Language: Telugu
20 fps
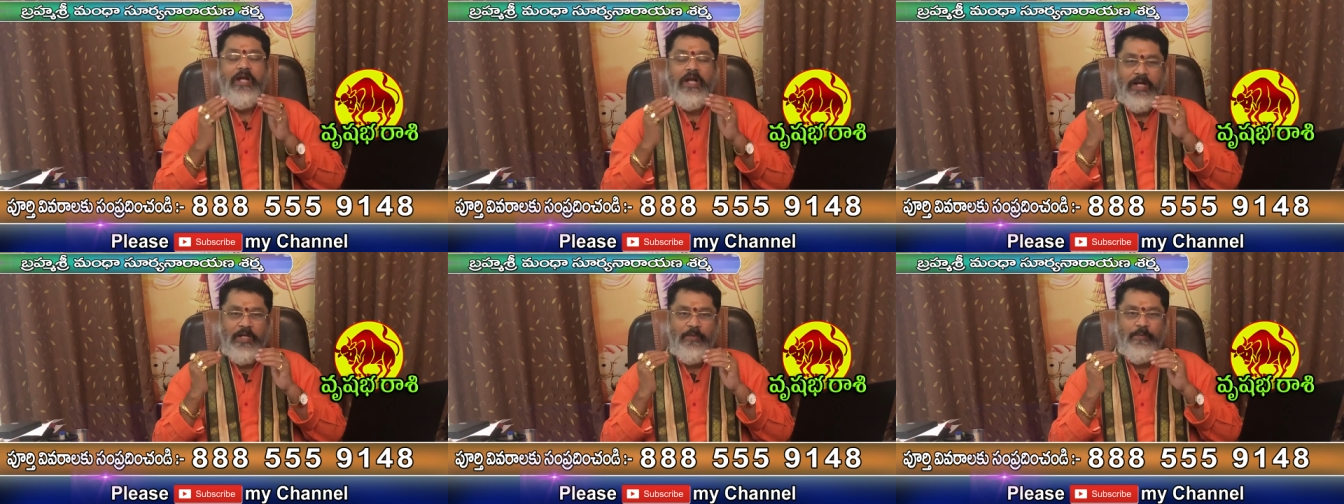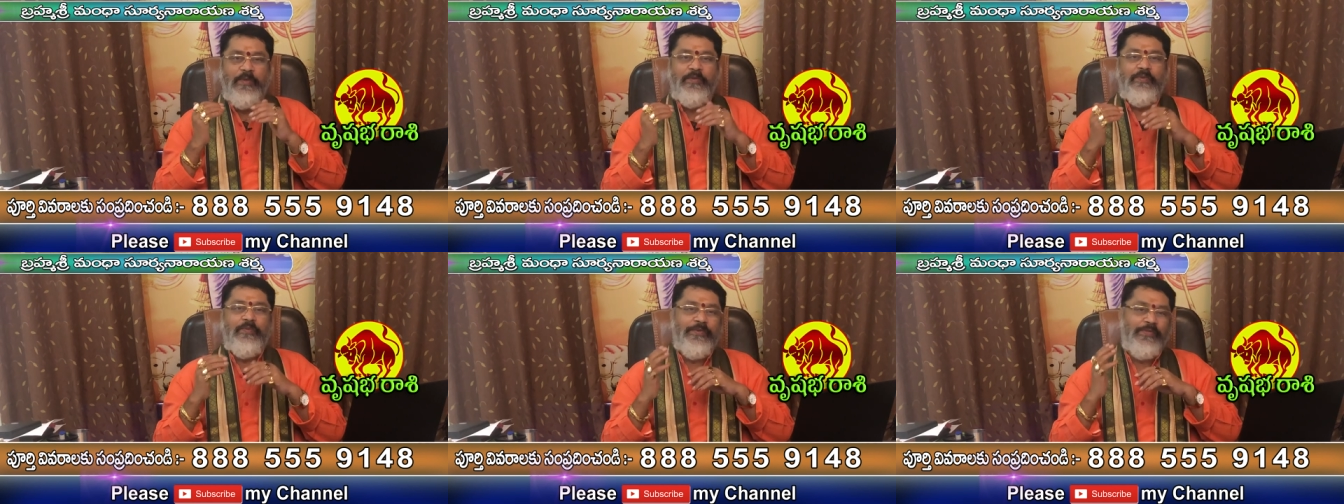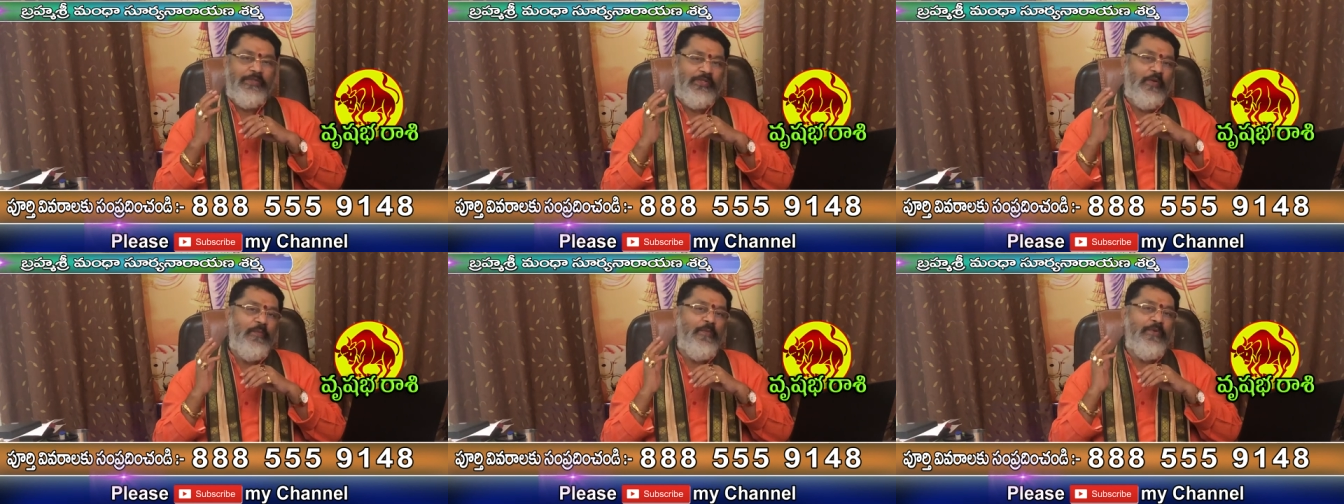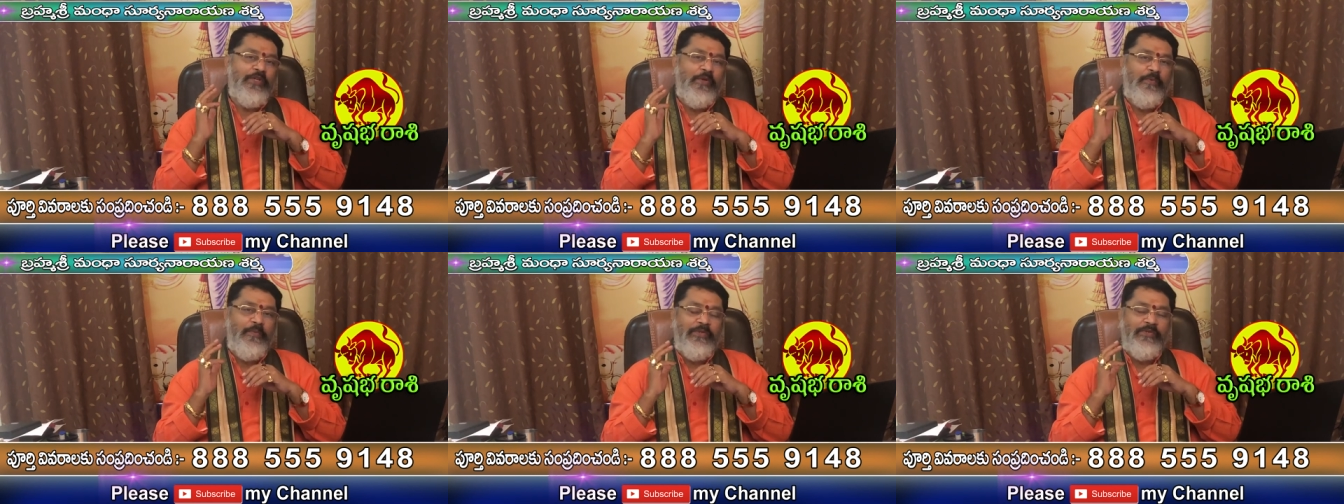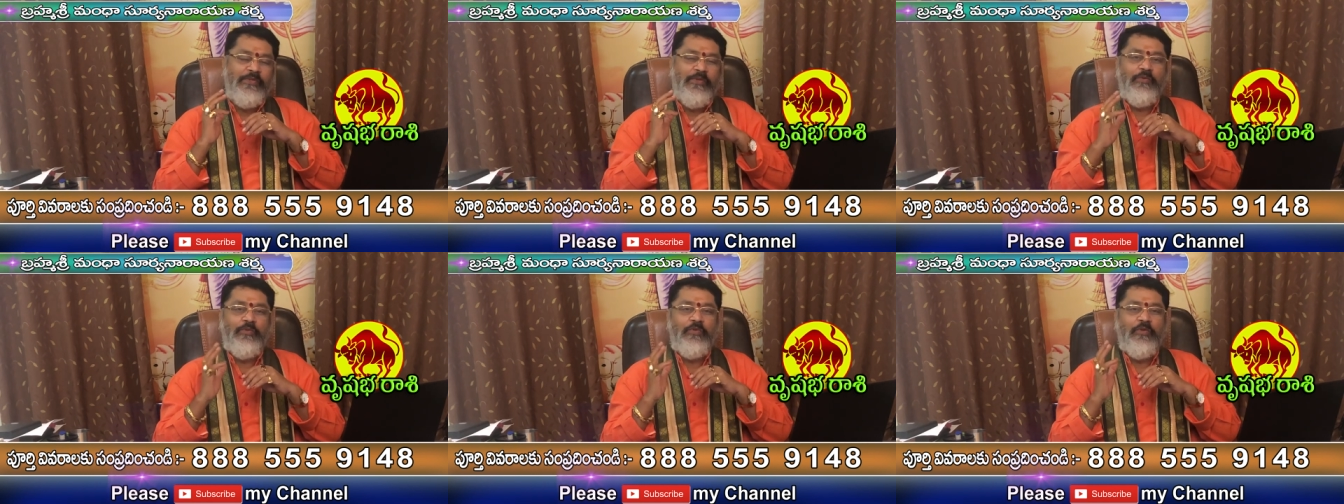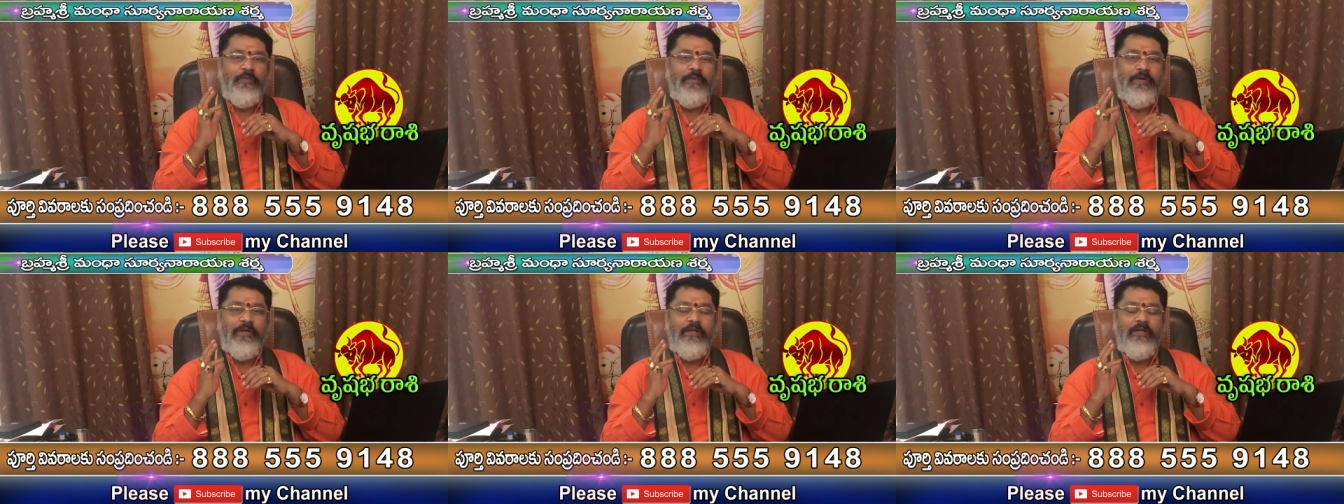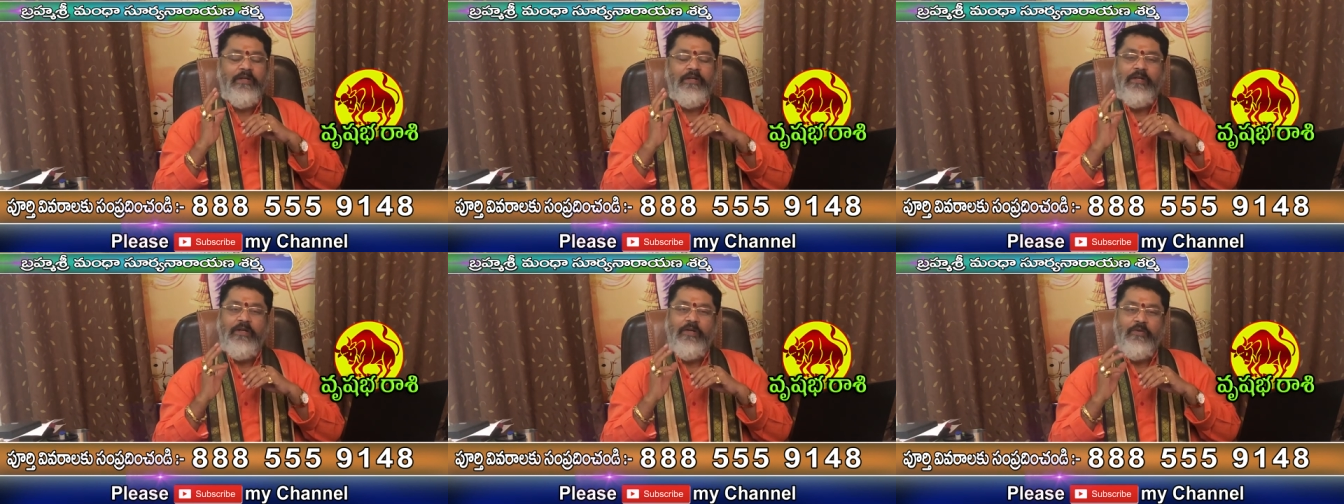అని మీకు స్పష్టంగా మీకు చెప్పడం జరుగుతుంది అనమాట
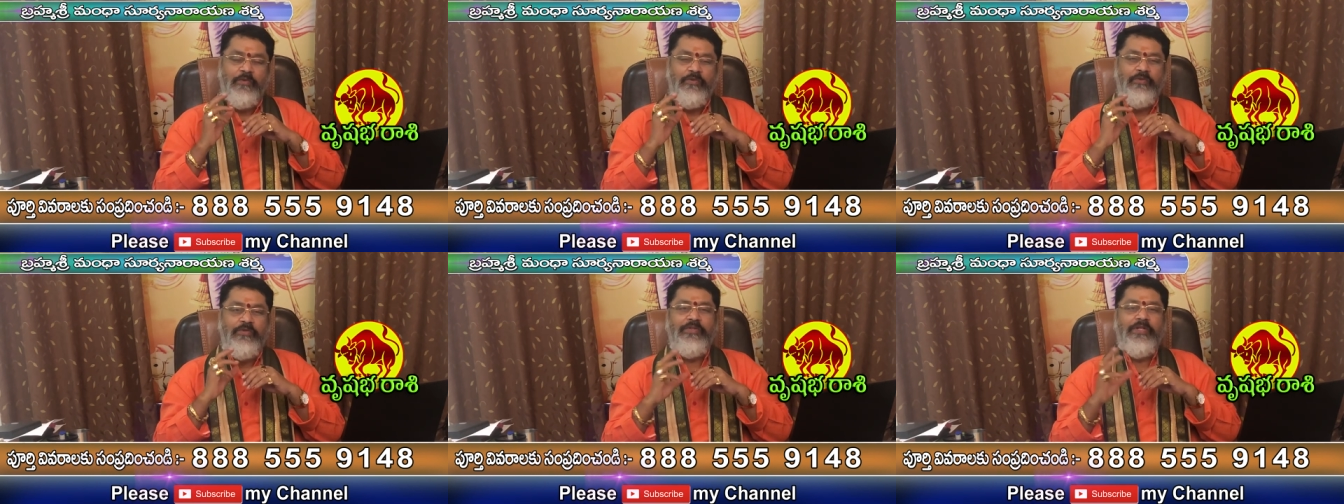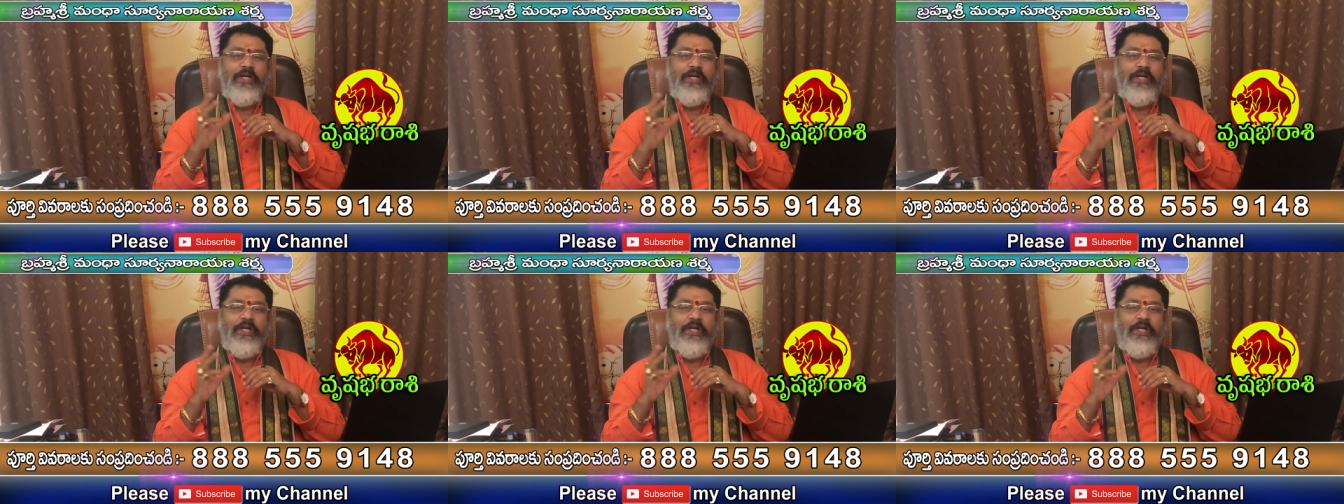కొంచెం